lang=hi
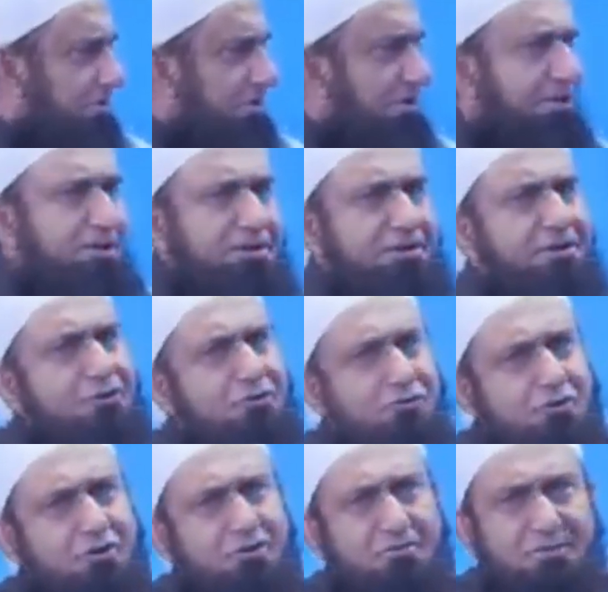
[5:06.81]
कई लड़कियों
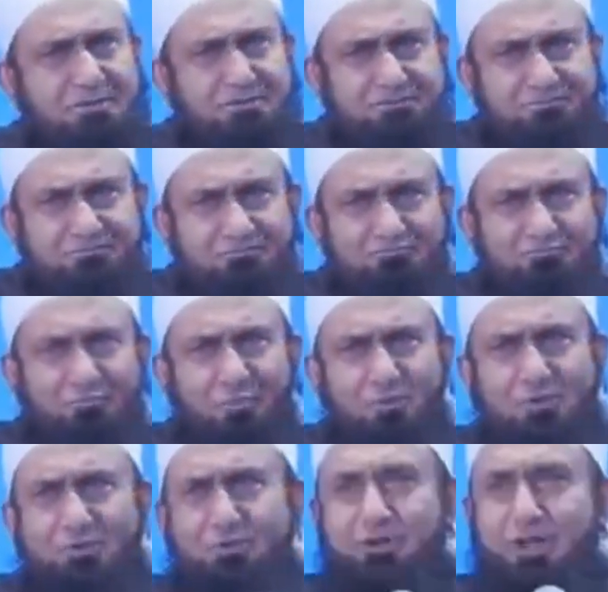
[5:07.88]
का
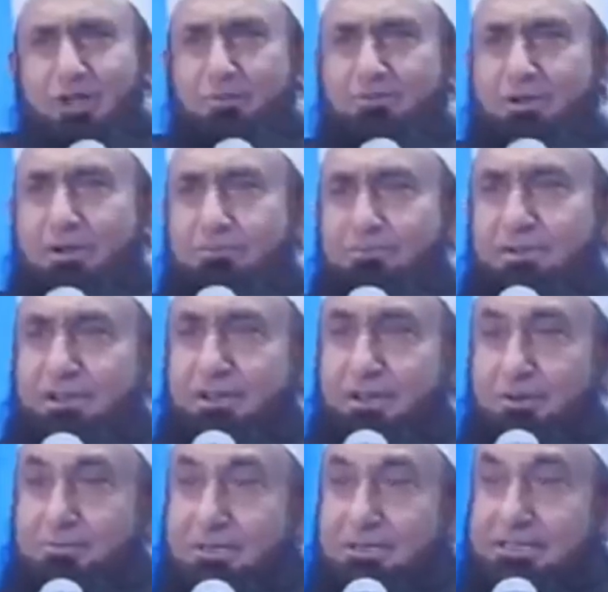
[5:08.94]
क्योंकि हमने अपने
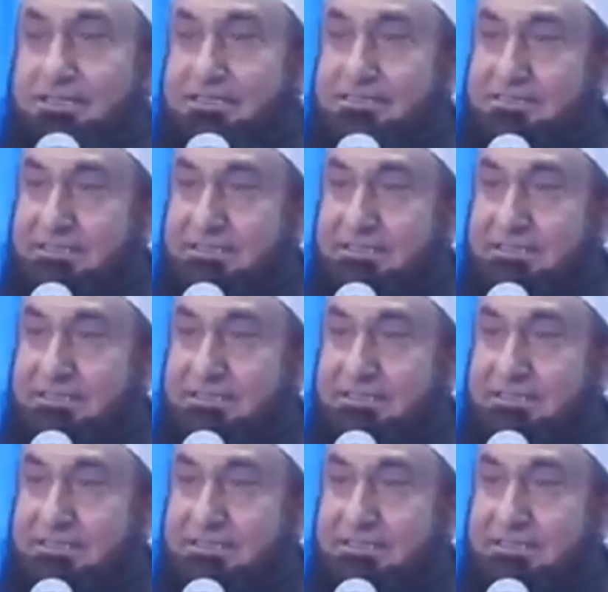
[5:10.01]
नबी की